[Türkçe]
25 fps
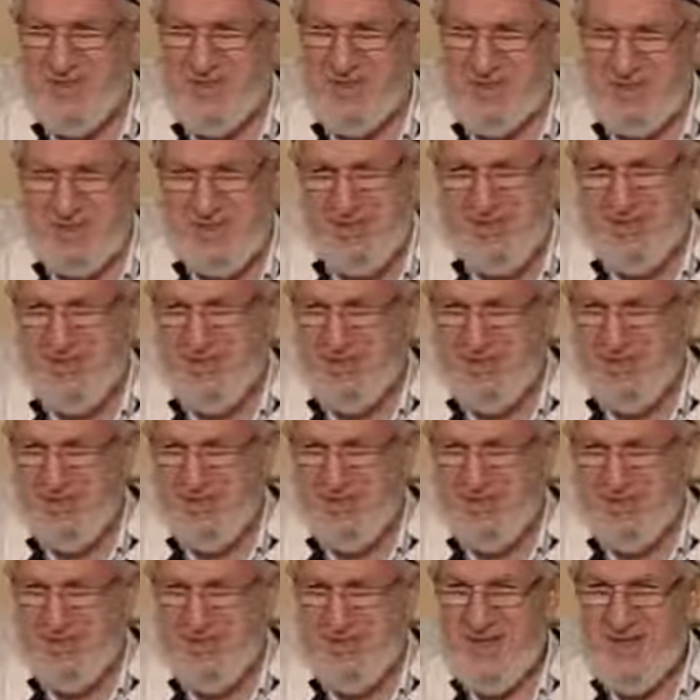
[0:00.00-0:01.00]
kıl.
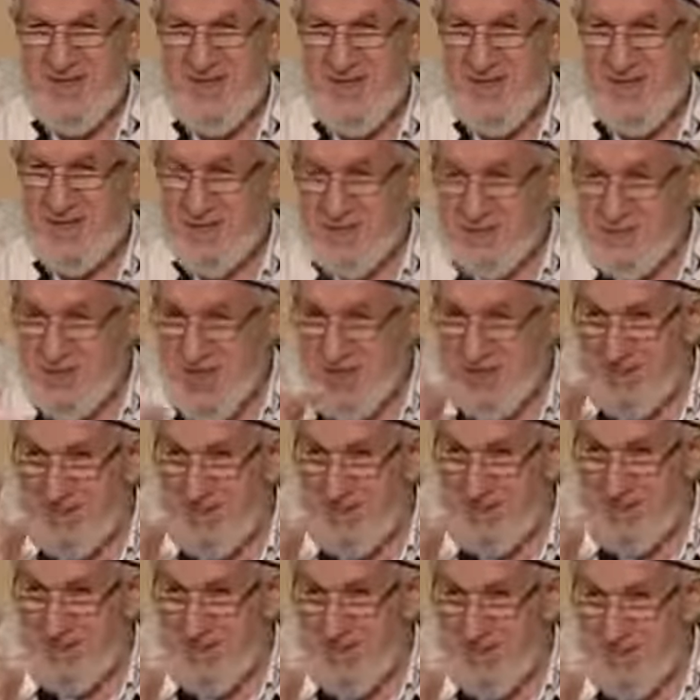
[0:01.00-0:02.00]
İmtihan
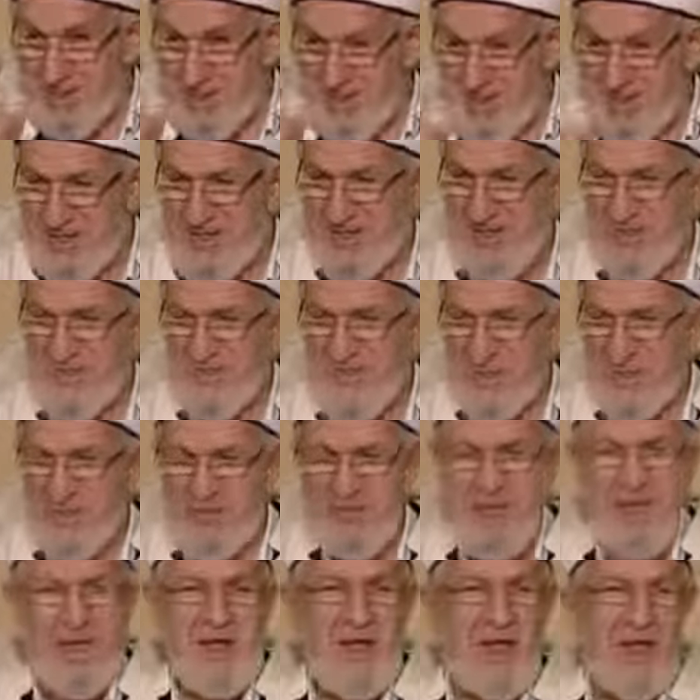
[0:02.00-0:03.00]
sebebidir.
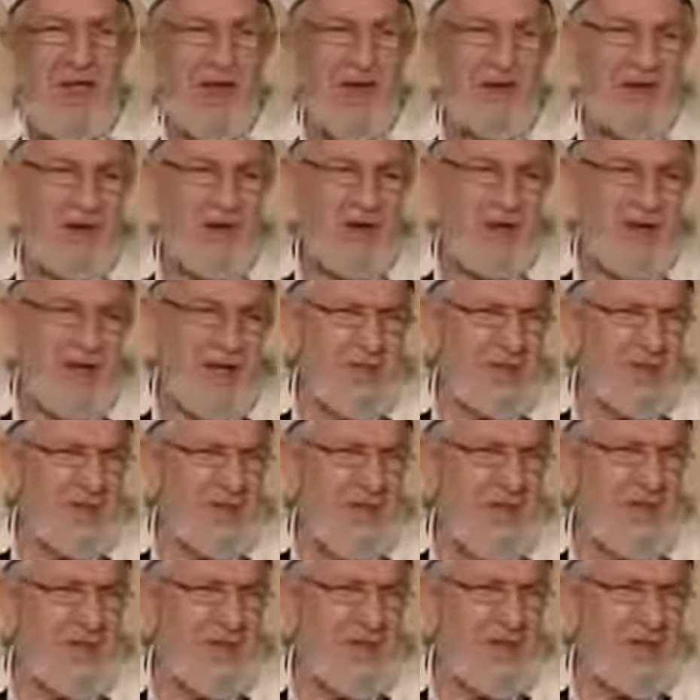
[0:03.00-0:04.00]
Veya oğlan
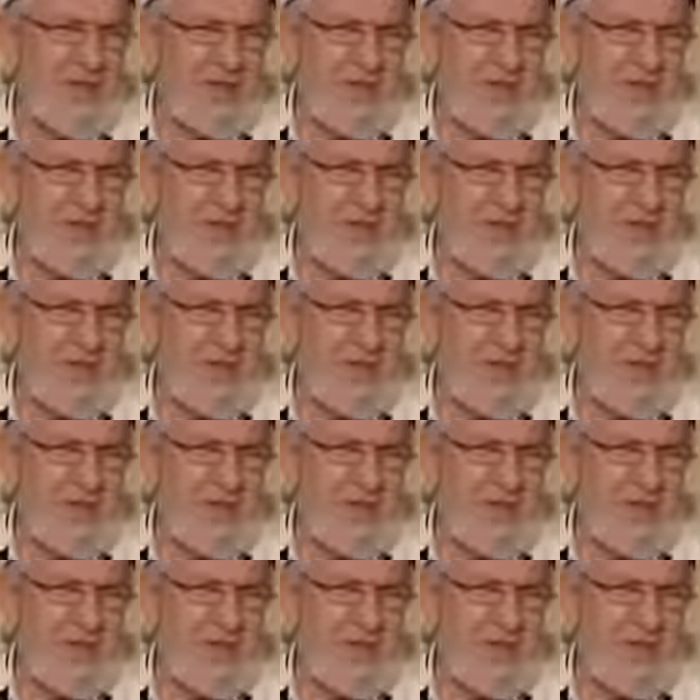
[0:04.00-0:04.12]
delilik